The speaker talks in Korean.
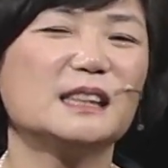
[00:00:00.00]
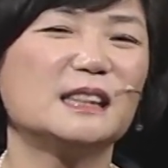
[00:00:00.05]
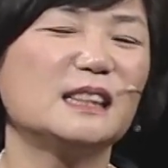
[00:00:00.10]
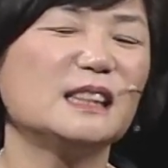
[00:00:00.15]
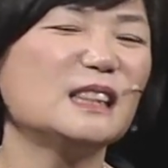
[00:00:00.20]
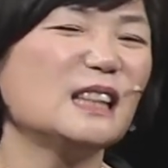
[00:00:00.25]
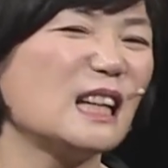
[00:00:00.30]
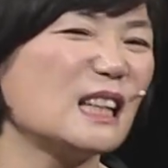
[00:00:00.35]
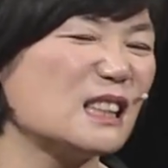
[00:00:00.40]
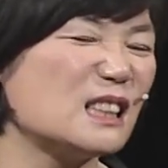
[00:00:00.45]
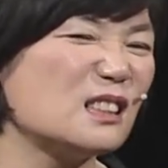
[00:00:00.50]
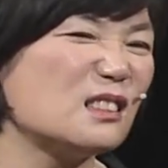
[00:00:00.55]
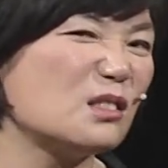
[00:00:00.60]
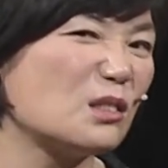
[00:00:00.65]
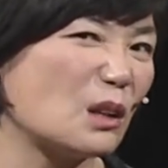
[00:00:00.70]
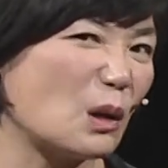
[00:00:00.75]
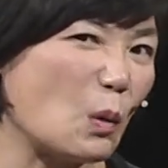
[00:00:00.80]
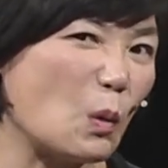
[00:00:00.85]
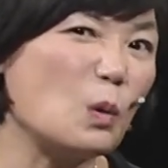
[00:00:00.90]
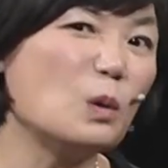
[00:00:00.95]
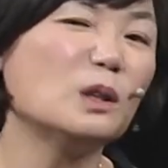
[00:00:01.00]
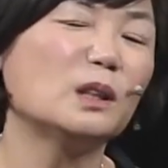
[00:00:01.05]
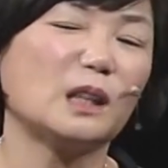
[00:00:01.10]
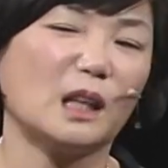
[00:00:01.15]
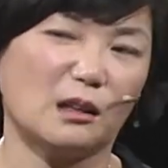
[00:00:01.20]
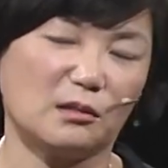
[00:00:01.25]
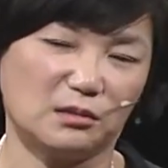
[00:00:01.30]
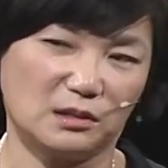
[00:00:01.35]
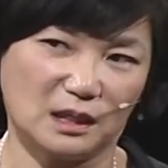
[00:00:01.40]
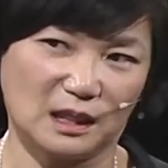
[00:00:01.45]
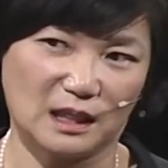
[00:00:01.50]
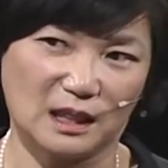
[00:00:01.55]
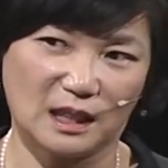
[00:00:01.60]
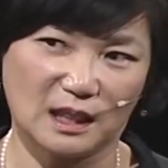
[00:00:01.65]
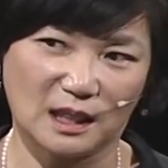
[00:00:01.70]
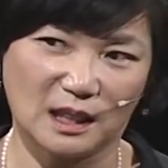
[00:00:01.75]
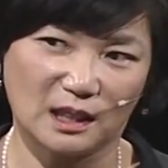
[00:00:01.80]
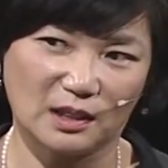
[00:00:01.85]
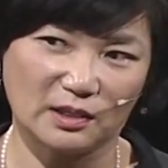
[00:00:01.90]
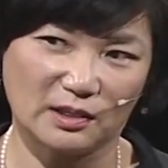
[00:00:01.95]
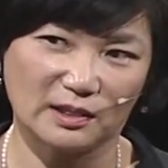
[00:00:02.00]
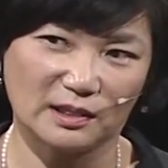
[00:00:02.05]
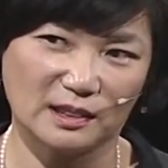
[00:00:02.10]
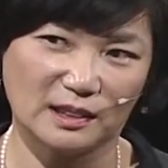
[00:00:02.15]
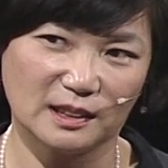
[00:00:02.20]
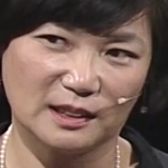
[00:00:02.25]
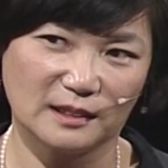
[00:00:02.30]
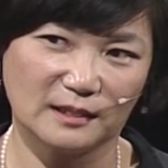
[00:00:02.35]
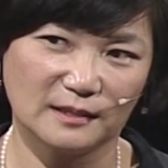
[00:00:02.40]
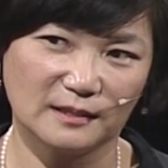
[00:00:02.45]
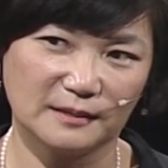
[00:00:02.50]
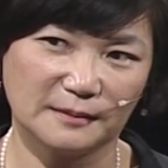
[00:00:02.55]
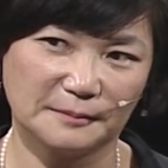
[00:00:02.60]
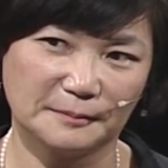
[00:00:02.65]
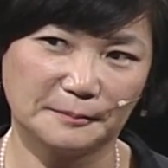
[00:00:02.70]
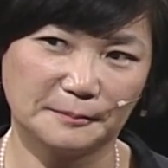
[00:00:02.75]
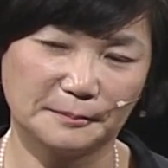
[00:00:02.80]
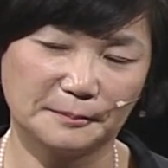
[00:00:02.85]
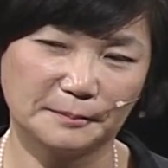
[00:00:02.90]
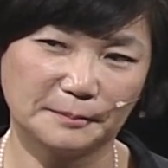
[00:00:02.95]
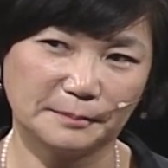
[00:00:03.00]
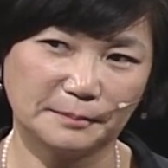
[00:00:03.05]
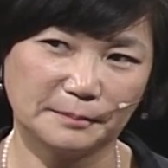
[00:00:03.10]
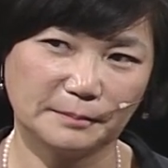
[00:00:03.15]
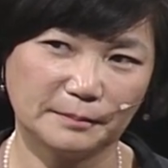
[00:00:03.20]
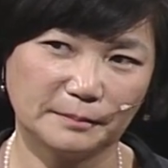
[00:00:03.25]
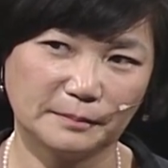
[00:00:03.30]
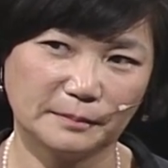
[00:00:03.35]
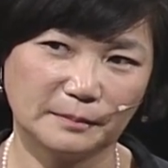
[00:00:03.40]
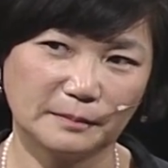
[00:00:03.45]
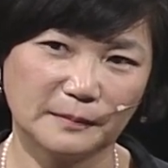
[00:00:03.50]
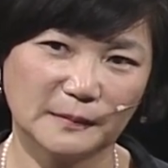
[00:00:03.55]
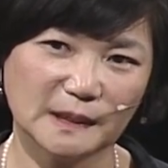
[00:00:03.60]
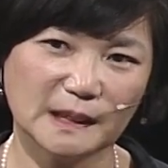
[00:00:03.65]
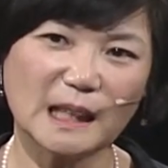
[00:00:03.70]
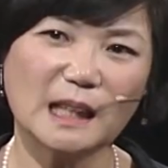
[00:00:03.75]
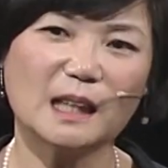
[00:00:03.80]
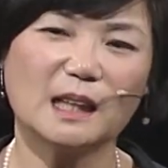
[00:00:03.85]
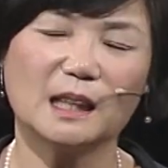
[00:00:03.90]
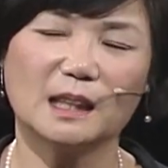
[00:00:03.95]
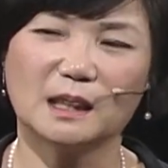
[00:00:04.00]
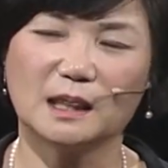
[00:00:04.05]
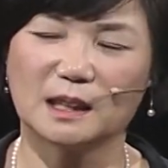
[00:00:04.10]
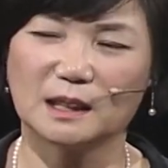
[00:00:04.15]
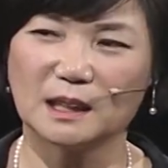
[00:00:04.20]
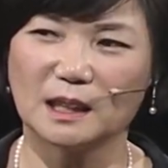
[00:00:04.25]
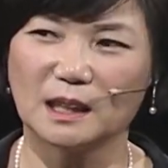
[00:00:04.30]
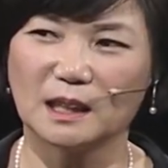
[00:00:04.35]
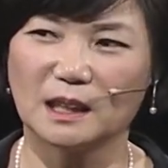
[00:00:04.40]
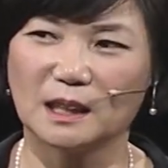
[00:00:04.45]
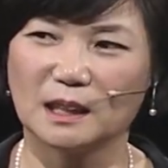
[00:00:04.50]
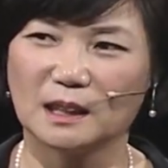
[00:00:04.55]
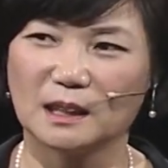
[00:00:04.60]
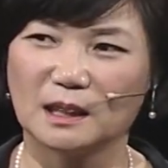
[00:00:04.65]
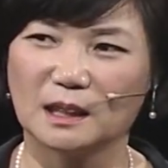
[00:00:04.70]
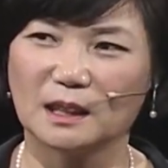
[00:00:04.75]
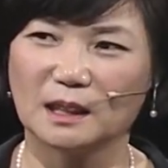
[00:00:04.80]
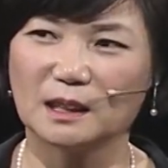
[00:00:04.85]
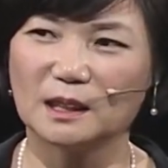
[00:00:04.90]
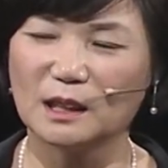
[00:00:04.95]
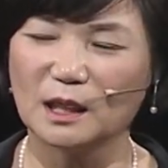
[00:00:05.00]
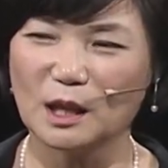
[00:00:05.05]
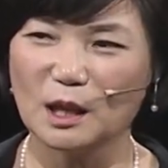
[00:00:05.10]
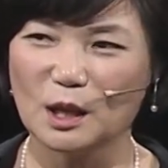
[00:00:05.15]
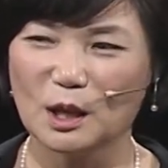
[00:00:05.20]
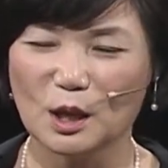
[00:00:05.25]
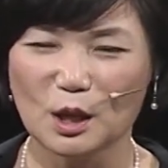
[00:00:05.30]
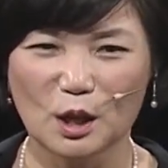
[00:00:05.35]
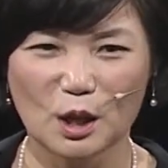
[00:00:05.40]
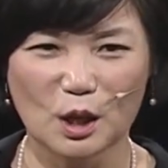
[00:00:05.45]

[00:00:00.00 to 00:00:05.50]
지네 스스로가 옳다고 생각하거든요. 사랑한다, 사랑한다. 근데